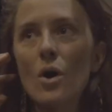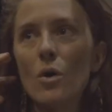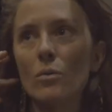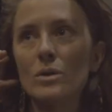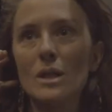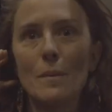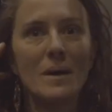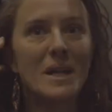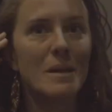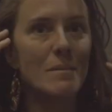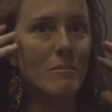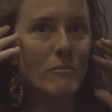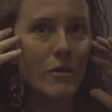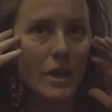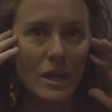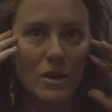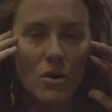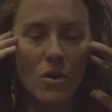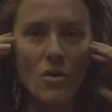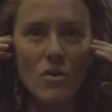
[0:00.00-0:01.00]
on n'a pas les mêmes
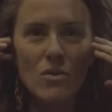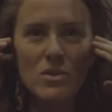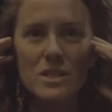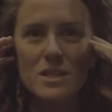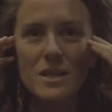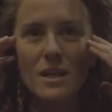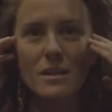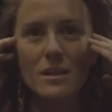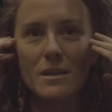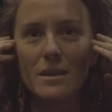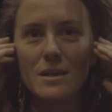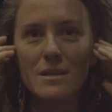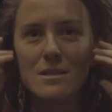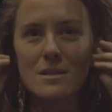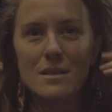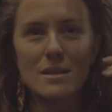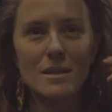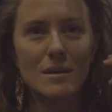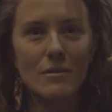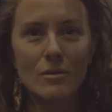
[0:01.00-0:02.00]
fréquences, il y a des,
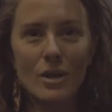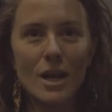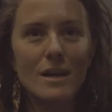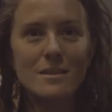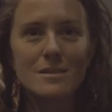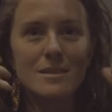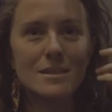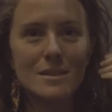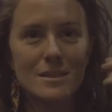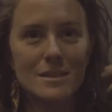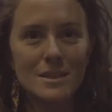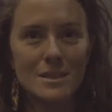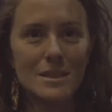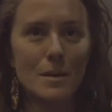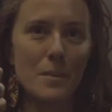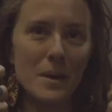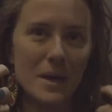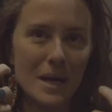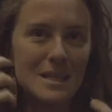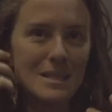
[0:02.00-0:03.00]
c'est, voilà, c'est des,
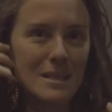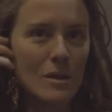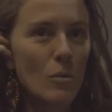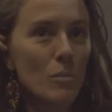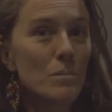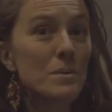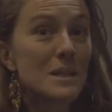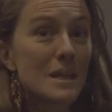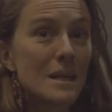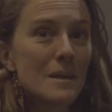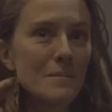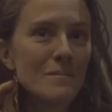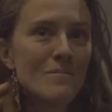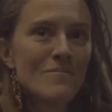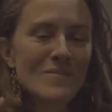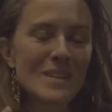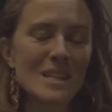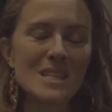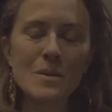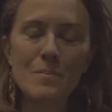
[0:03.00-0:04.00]
appareils, c'est compliqué,
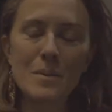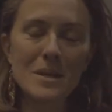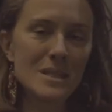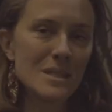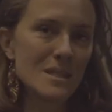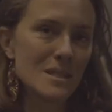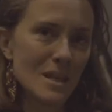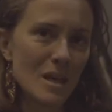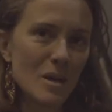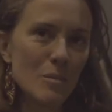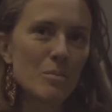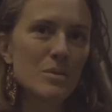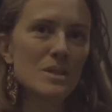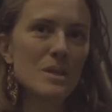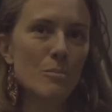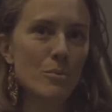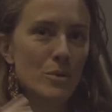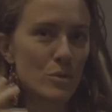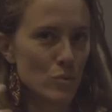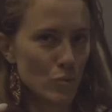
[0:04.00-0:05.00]
hmm. c'est pas si simple,
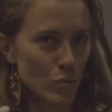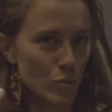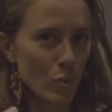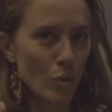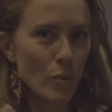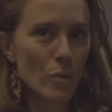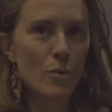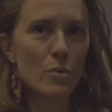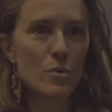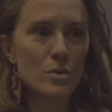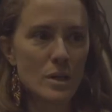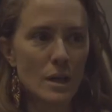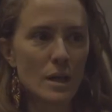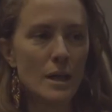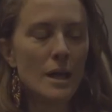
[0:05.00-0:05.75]
ça peut être douloureux.